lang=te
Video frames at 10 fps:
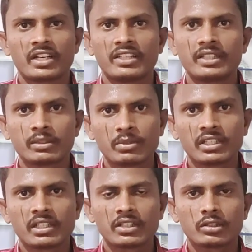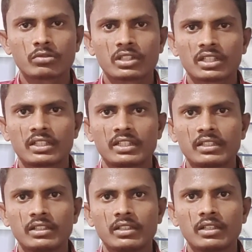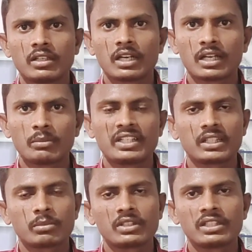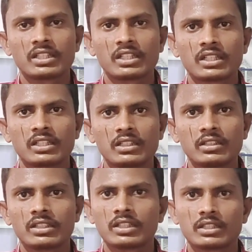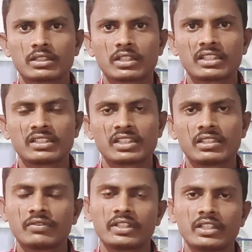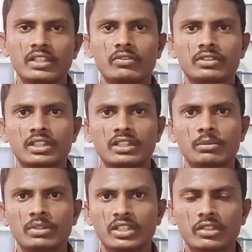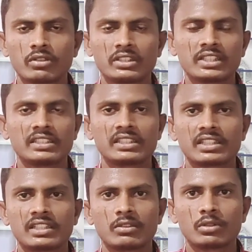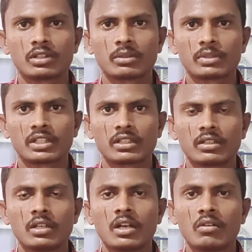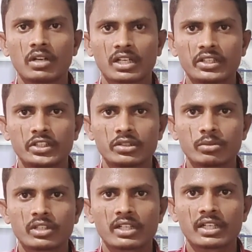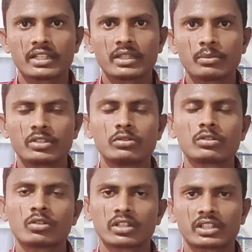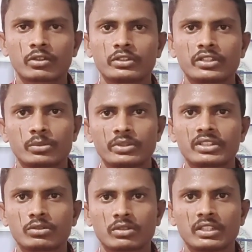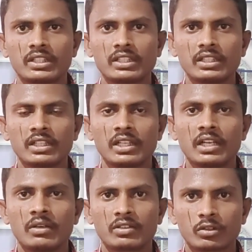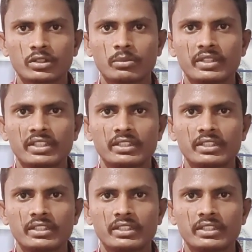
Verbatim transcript: ఫైవ్ హండ్రెడ్కి మీ దగ్గర తీసుకున్నారంటే అలా మీరు ఎంతమందికైనా కానీ రీటైల్స్ లాగిన్స్ అనేది ఫ్రీగా ఇవ్వచ్చండి మీకు ఎటువంటి ఛార్జెస్ అనేది ఉండదన్నమాట ఒక డిస్ట్రిబ్యూటర్ లాగినే మీకు ఒక థౌజండ్ రూపీస్ అవుతుందండి థౌజండ్